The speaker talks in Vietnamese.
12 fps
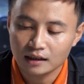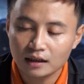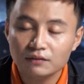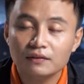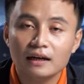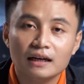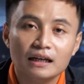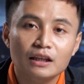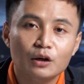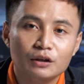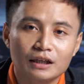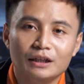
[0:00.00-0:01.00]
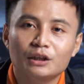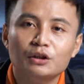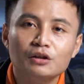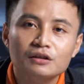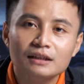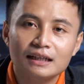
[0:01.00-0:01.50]
à, và cái lo này nó
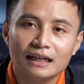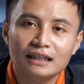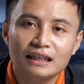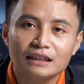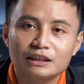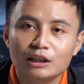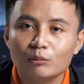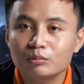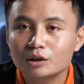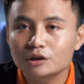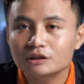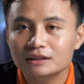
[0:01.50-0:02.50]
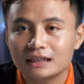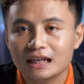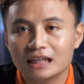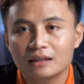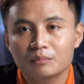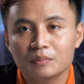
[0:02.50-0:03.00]
có cái khả năng chống nước
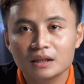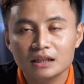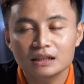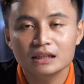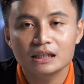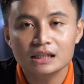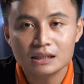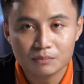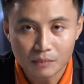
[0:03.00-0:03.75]
ipx